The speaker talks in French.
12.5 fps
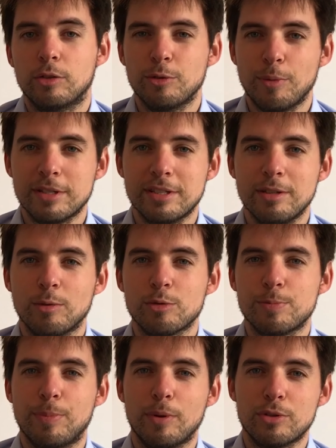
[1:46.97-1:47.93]
Ce mois-ci,
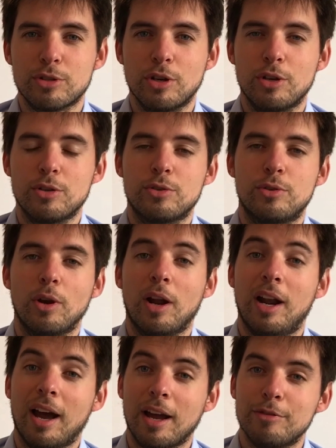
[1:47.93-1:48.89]
on se penche
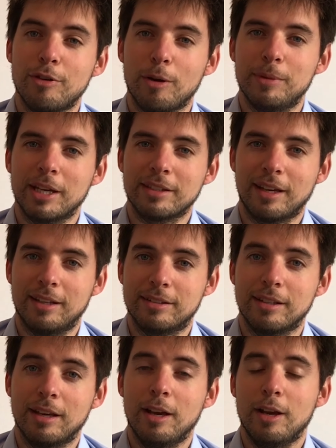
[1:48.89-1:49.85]
sur la réforme des
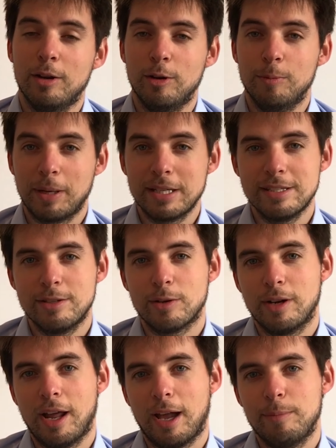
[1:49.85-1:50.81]
retraites. Le
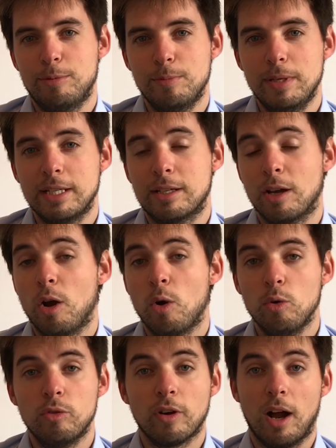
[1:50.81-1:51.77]
président de la République
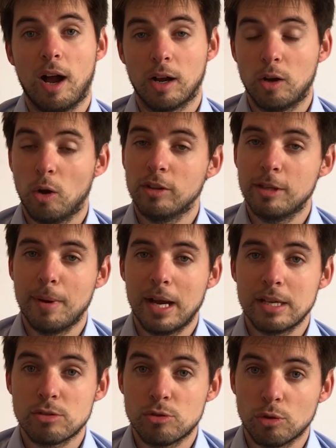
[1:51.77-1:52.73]
ouvre un grand
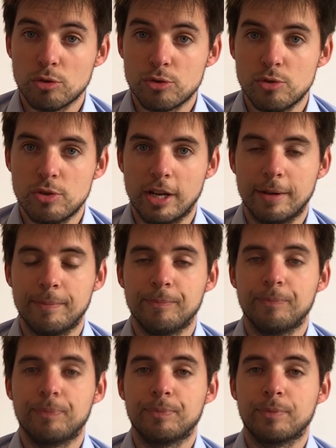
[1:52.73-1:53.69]
débat sur le
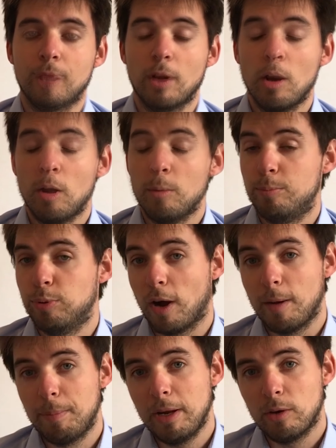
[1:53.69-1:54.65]
sujet.
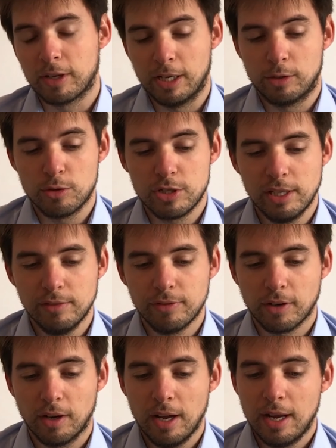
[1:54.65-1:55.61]
Pour rappel, en quelques
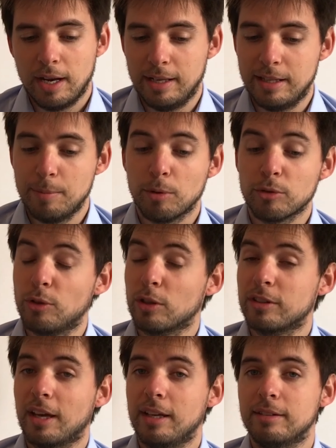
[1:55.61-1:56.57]
chiffres, les dépenses de
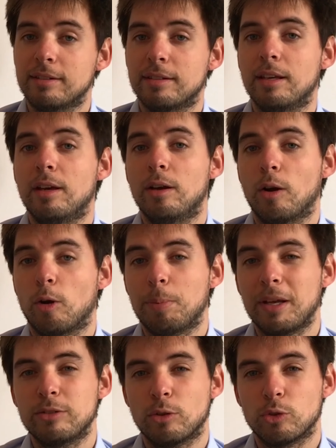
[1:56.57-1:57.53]
retraite
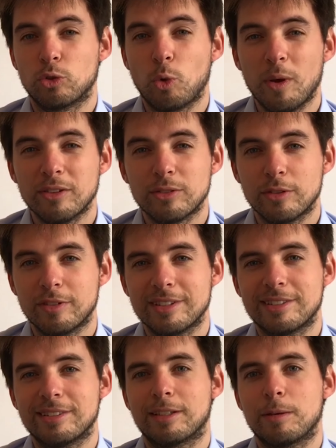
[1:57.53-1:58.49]
représente
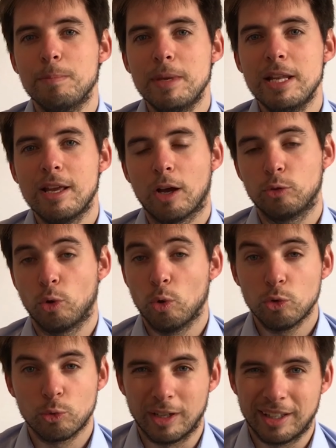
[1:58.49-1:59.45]
325 milliards
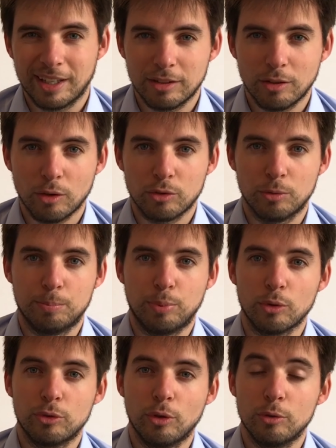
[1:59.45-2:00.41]
d'euros, soit
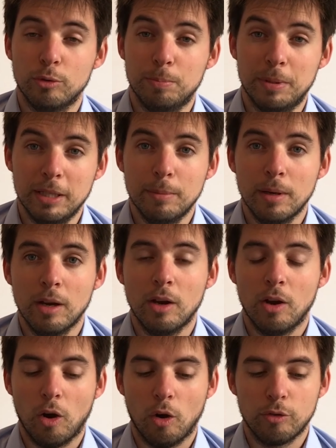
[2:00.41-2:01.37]
14% du PIB
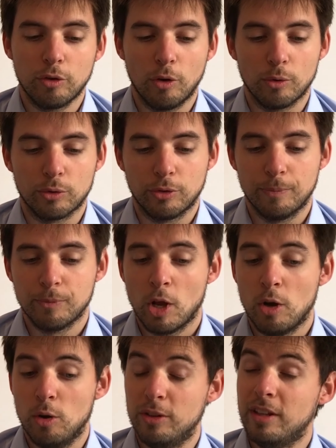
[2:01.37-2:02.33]
en France.
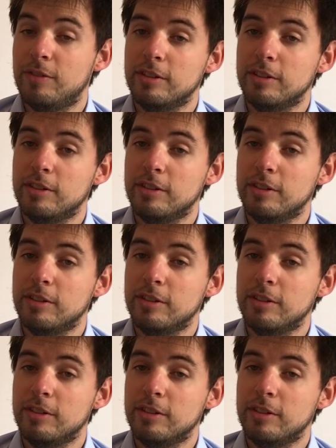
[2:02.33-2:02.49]
Le